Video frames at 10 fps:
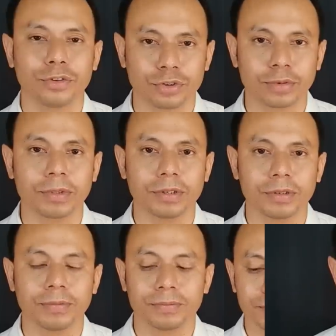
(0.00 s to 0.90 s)
দর্শক মিনার
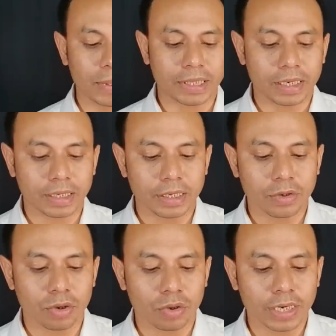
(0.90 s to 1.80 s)
পাথারকান্দির
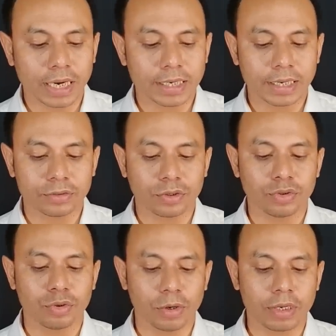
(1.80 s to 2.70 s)
কলকলি ঘাটের একজন
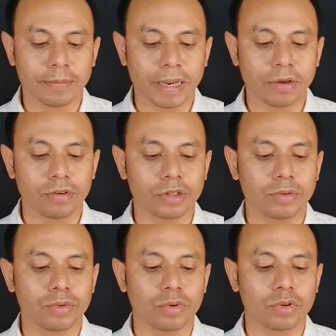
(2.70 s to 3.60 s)
যুবক বেঙ্গালুরুতে
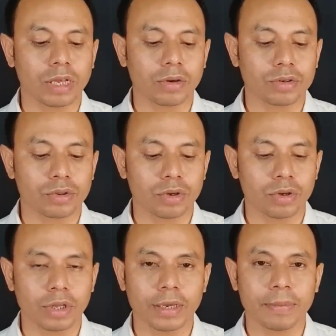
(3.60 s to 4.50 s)
দুর্ঘটনাগ্রস্ত
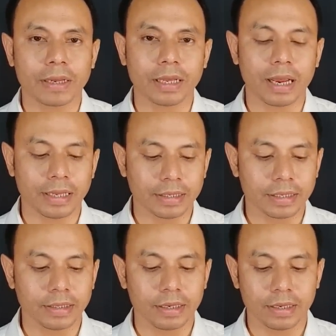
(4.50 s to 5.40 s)
হয়ে প্রাণ হারিয়েছেন